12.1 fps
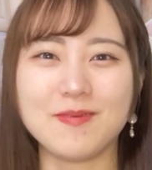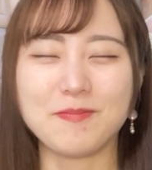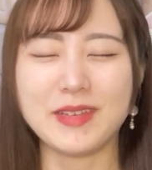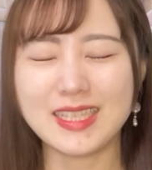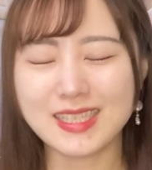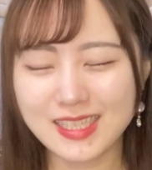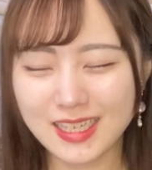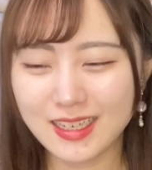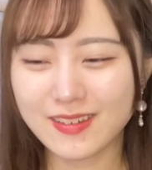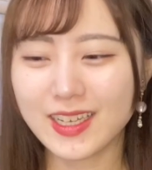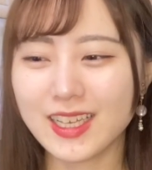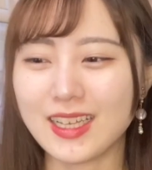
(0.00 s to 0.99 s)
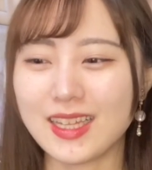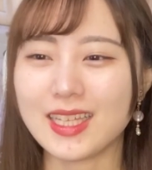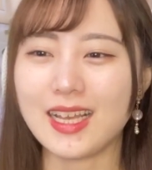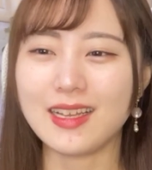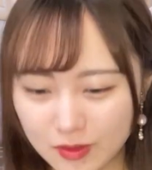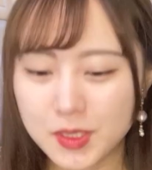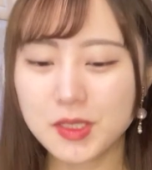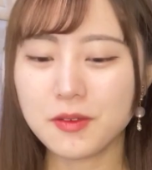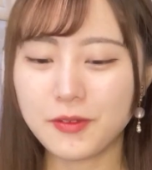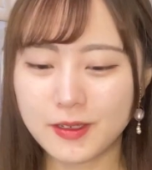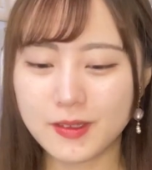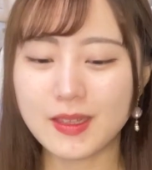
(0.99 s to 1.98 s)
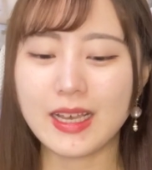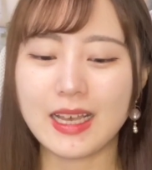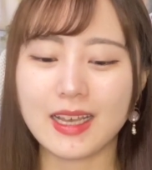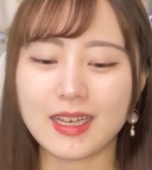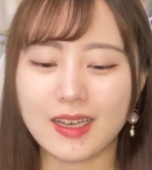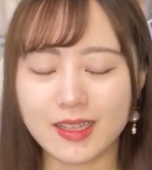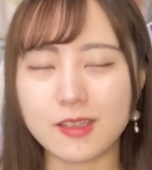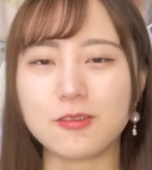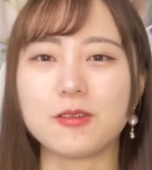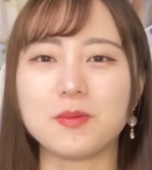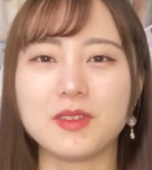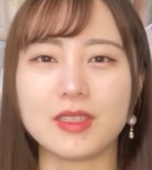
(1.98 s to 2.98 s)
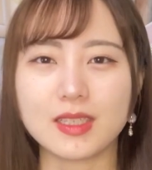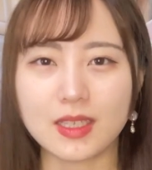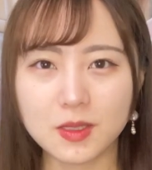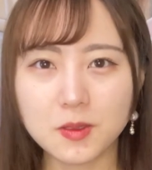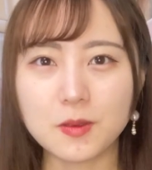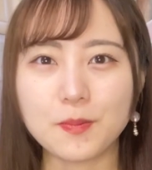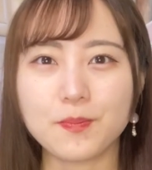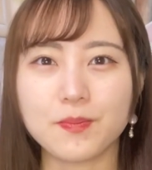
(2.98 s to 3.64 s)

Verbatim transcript: めっちゃ可愛かった。推しのフィルターかかってると思うんですけど、